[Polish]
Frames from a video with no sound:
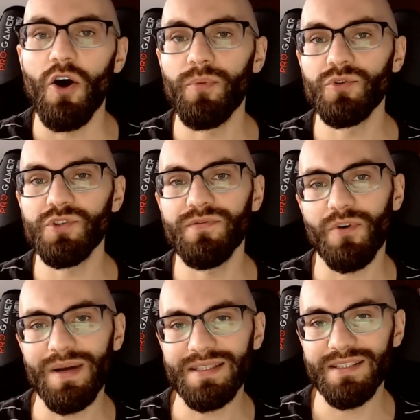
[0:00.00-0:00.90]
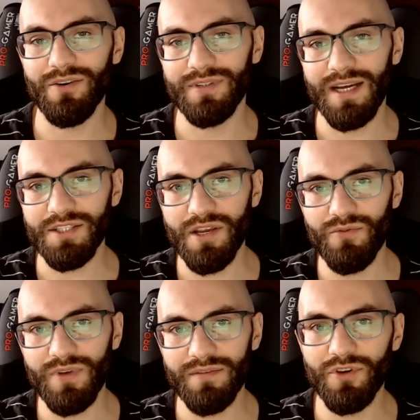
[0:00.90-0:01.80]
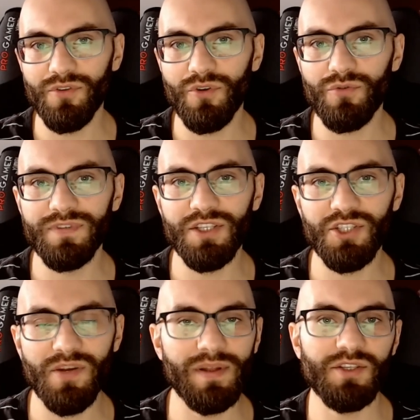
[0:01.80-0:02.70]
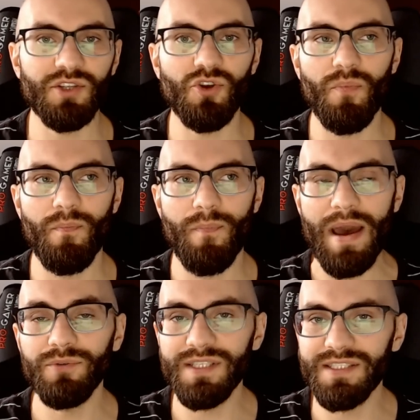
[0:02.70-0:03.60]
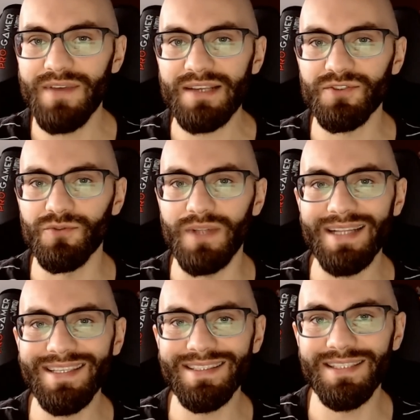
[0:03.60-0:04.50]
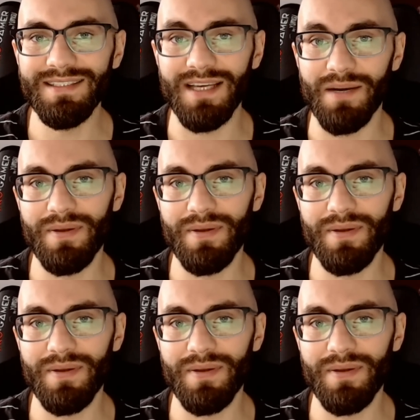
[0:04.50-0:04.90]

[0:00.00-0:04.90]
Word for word: Oprócz informacji o dacie ujawniono również, że będzie to pełny zwiastun, a nie teaser.